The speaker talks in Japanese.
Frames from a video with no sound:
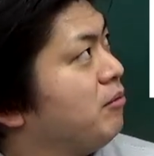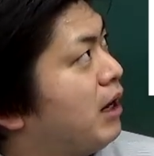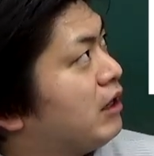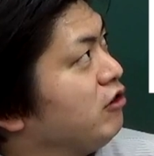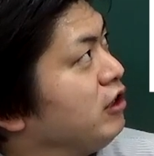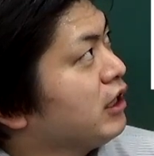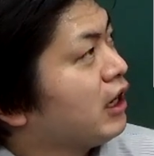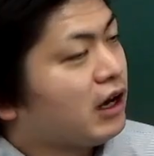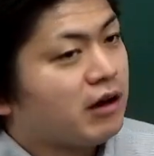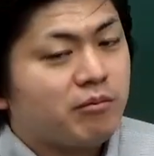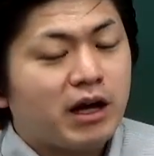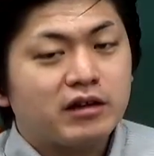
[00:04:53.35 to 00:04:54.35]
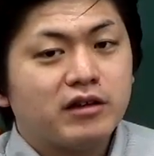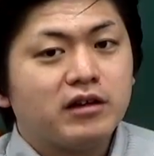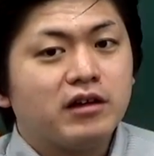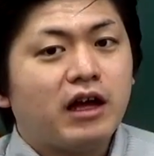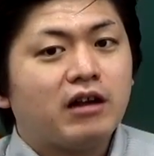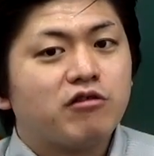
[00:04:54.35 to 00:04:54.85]
丸いから、
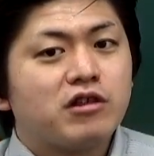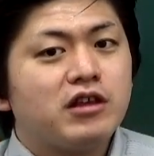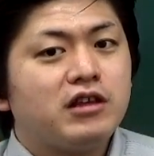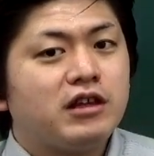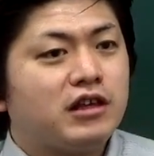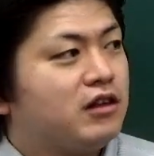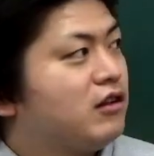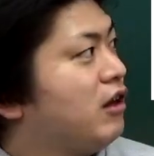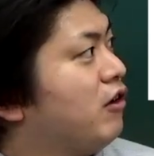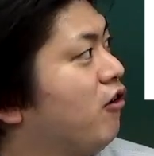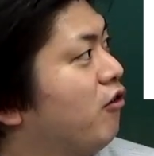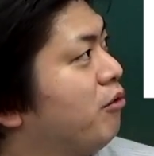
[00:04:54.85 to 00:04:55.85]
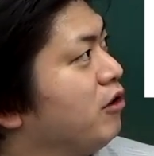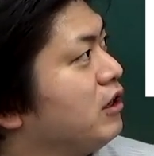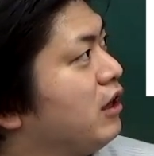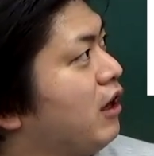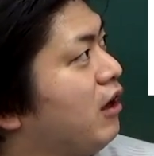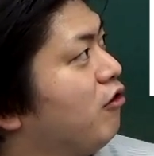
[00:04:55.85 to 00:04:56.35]
まあ、あの、真菌って覚え
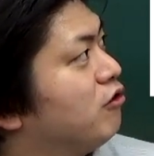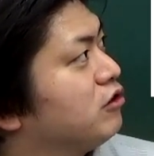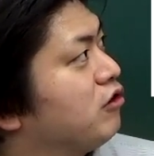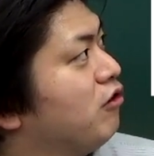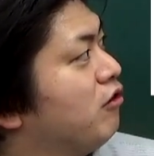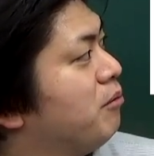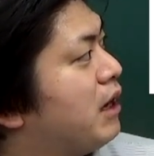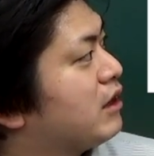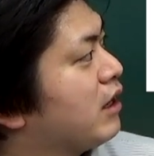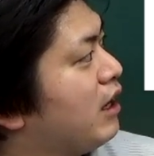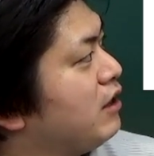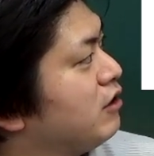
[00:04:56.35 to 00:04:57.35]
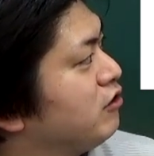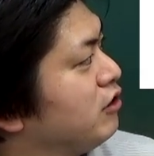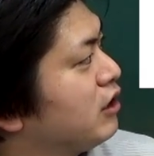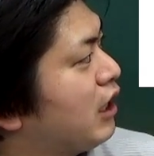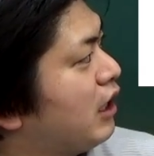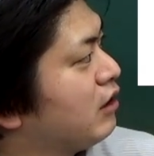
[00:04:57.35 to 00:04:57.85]
ておくと間違いにく
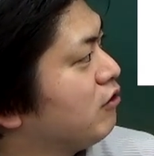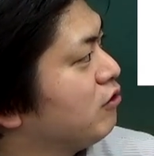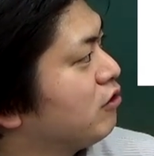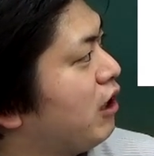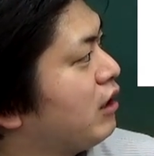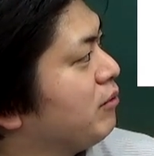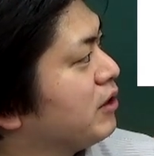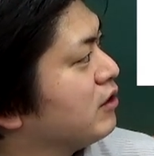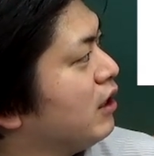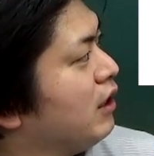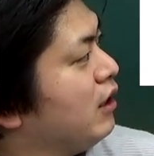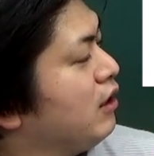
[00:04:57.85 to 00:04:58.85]
いかなというところがあります。